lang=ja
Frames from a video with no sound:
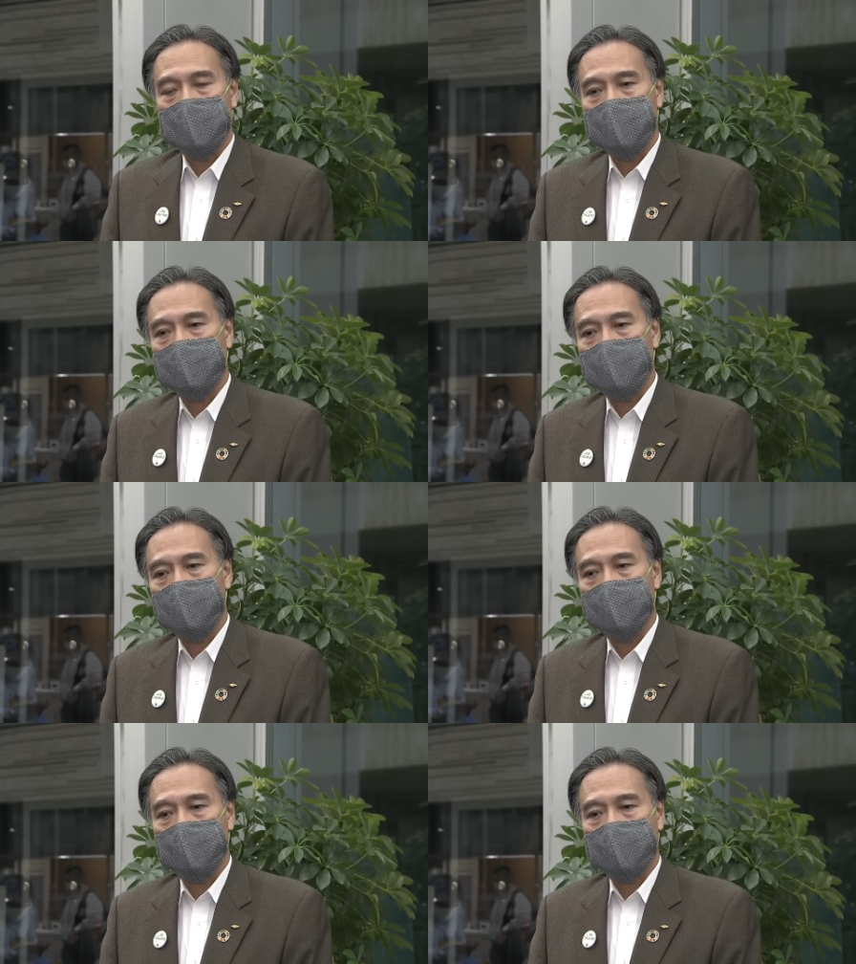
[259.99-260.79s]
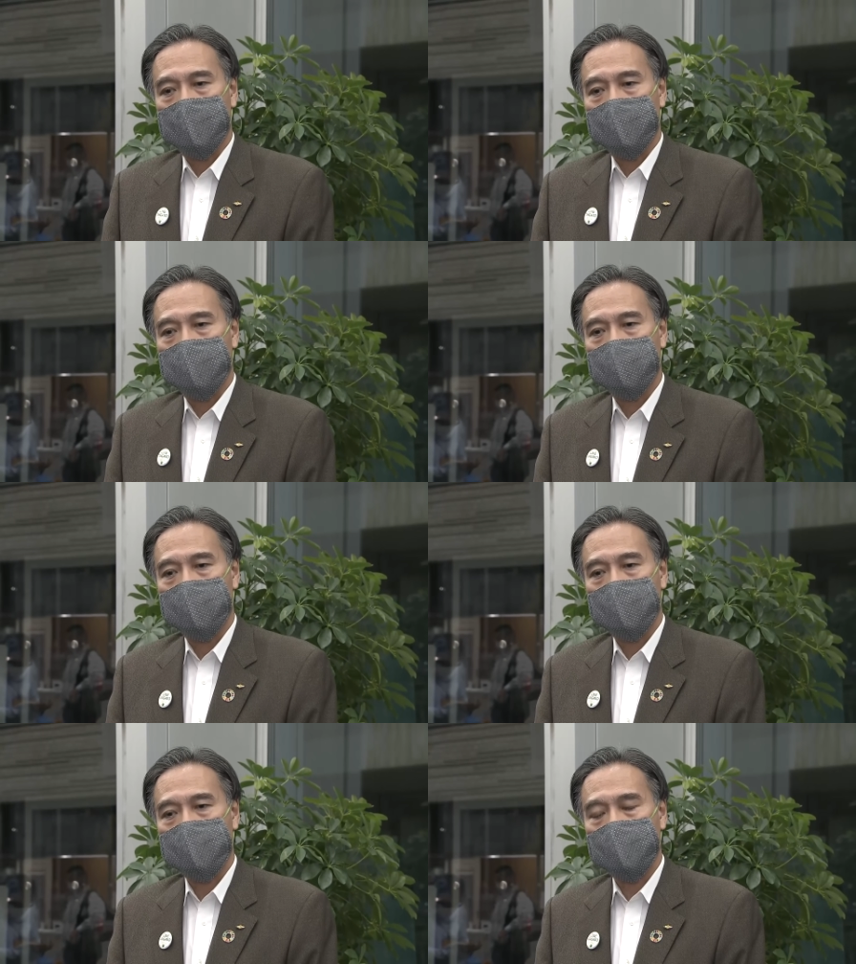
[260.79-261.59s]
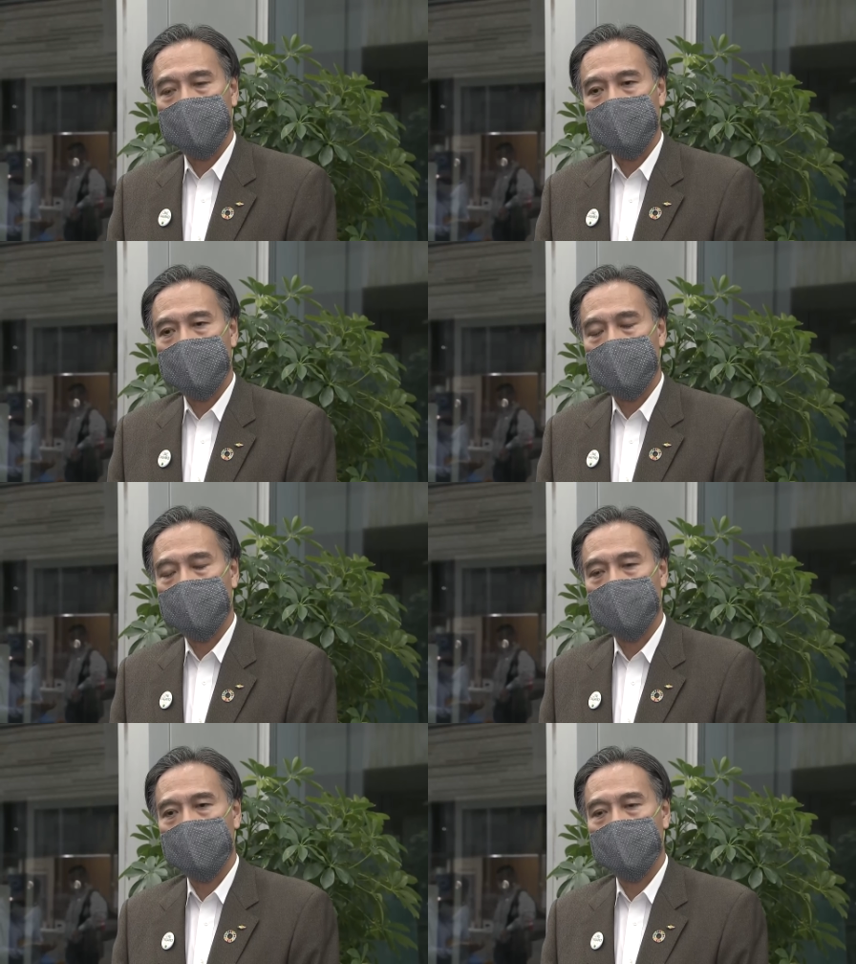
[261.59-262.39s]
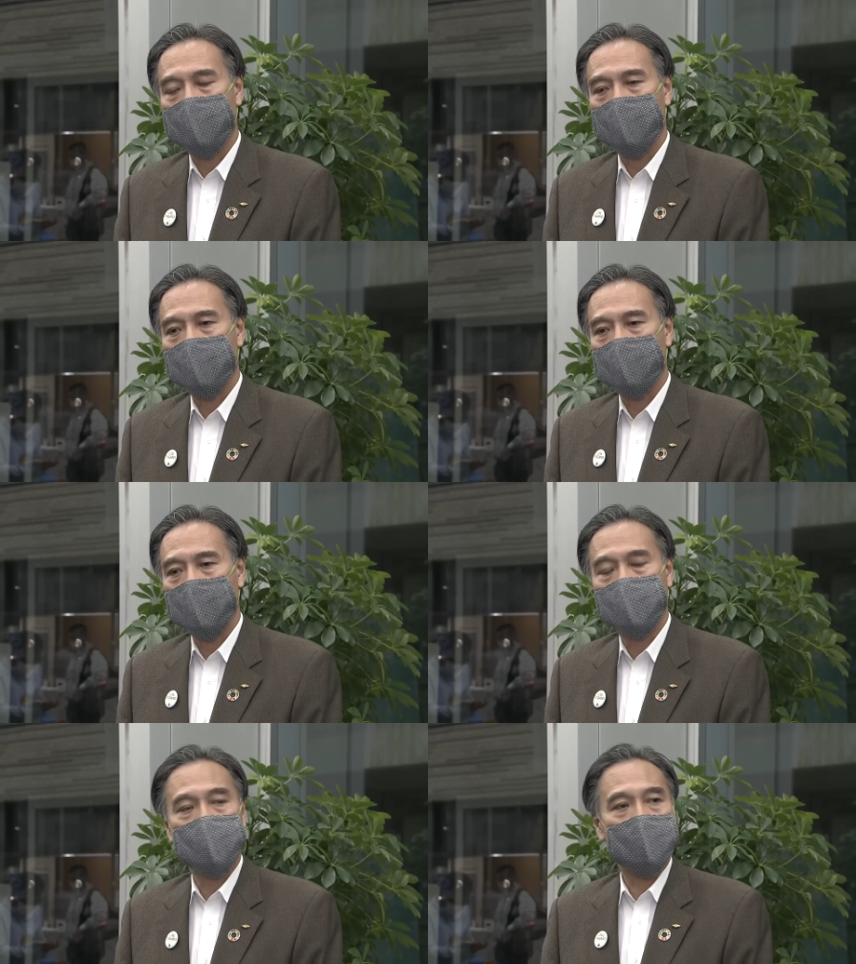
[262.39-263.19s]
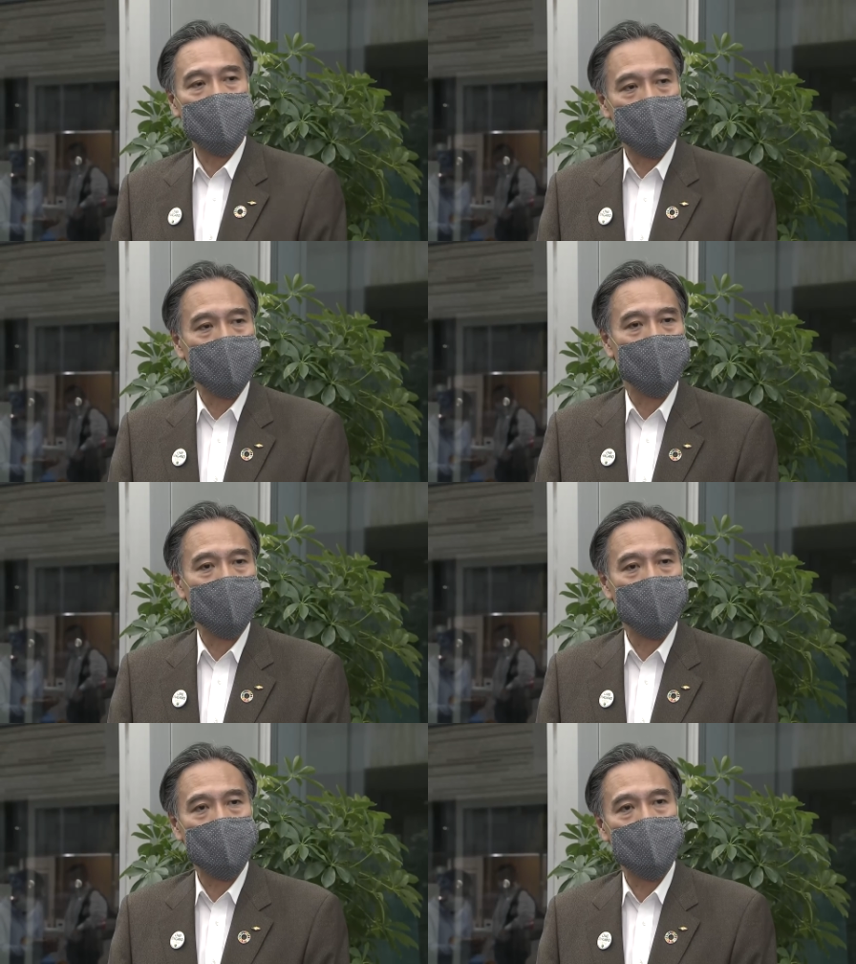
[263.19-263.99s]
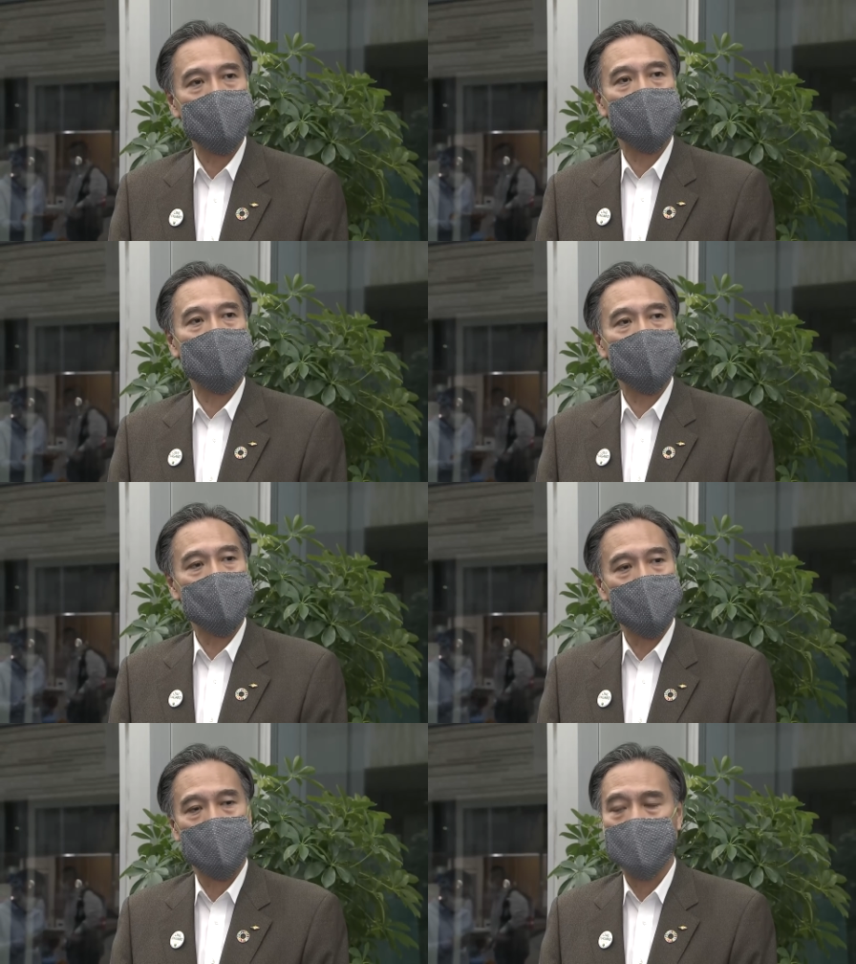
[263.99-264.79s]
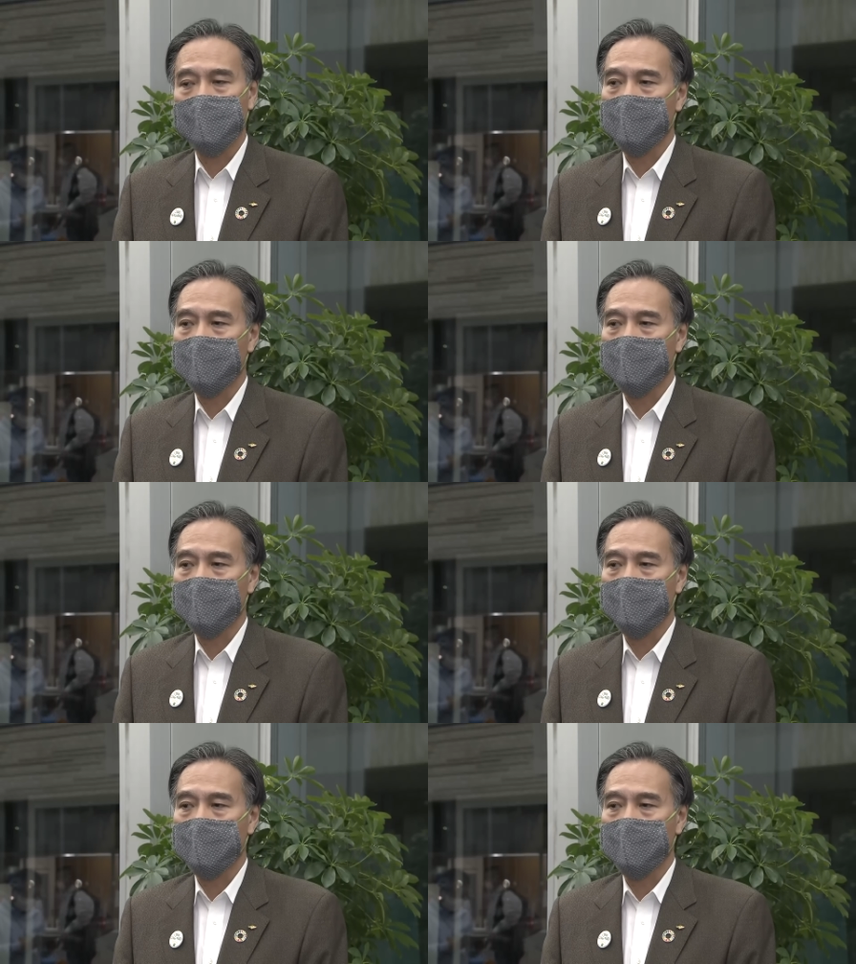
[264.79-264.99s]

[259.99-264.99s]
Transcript: まあ、あの明日あ、まあ、本部会議を開催をして、